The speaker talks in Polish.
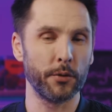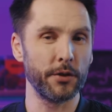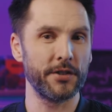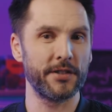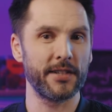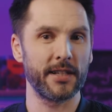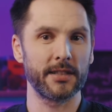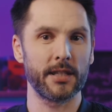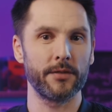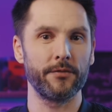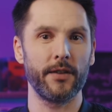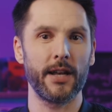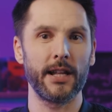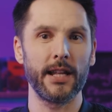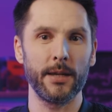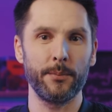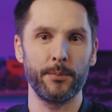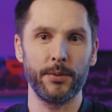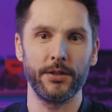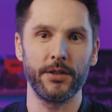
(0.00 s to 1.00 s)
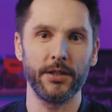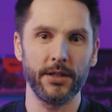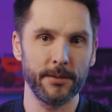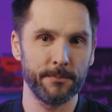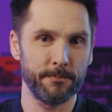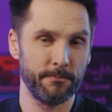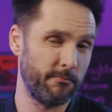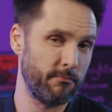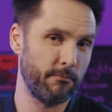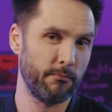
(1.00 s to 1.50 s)
policjantem w LAPD,
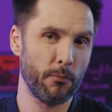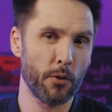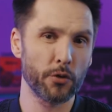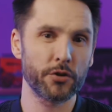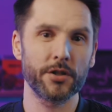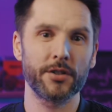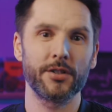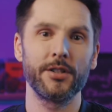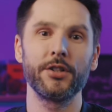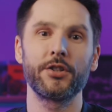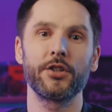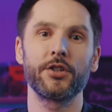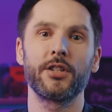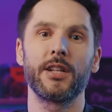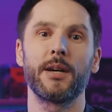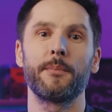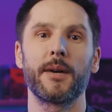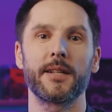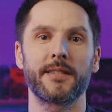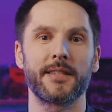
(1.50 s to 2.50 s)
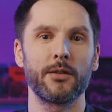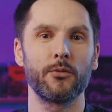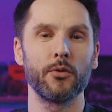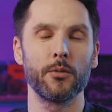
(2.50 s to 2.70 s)
możesz liczyć na masę